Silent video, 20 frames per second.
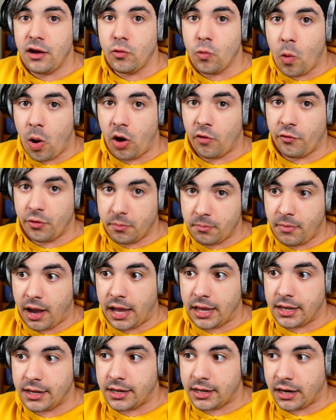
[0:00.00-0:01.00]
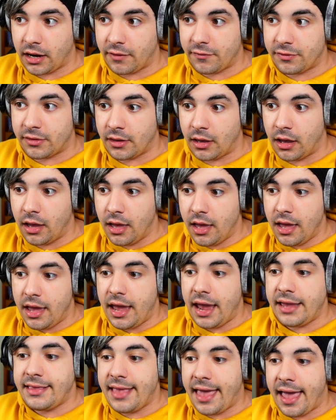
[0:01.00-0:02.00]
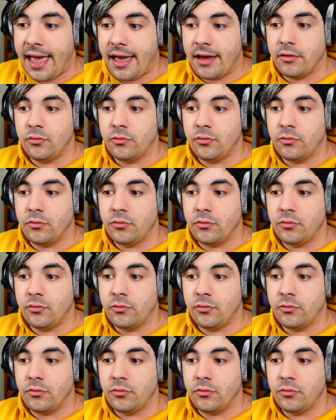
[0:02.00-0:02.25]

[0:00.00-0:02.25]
nuovo in Minecraft ed è